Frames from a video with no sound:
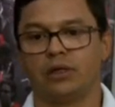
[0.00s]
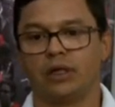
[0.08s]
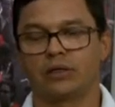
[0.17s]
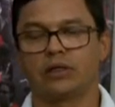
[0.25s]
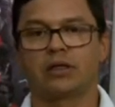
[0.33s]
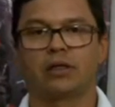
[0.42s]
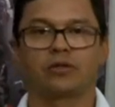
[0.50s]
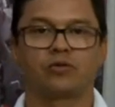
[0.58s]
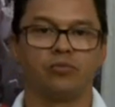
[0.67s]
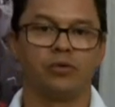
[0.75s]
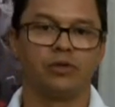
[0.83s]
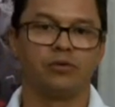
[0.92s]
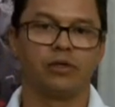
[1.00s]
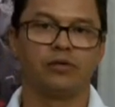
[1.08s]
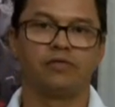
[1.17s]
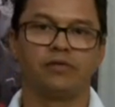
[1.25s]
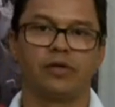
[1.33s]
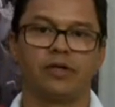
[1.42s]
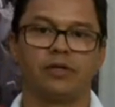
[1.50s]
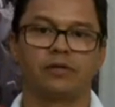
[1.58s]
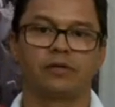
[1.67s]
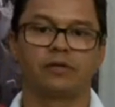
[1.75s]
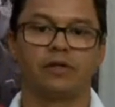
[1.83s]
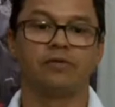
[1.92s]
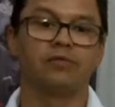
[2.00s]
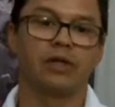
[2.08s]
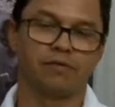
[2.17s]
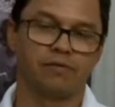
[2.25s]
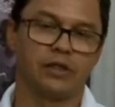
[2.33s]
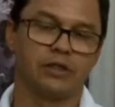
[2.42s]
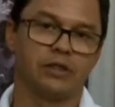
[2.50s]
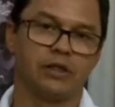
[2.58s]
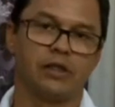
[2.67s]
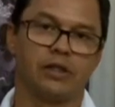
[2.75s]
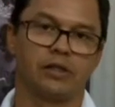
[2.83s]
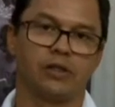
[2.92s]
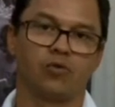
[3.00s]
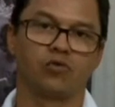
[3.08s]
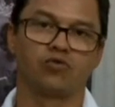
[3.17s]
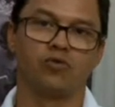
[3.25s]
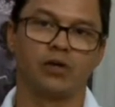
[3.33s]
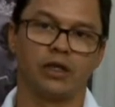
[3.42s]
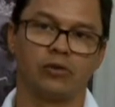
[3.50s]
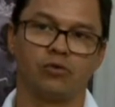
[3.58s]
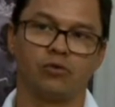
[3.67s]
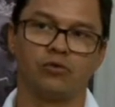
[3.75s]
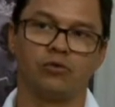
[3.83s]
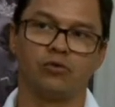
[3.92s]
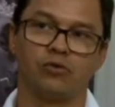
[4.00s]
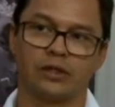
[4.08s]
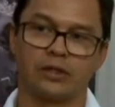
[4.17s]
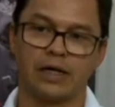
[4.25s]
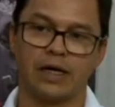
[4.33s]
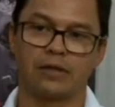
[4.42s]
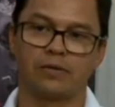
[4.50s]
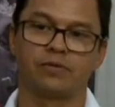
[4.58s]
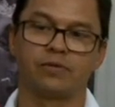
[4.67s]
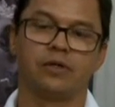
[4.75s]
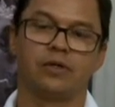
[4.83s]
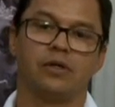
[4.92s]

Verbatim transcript: Assim que ele assumiu, ele fez, teve um levante dele aqui com os governadores dos estados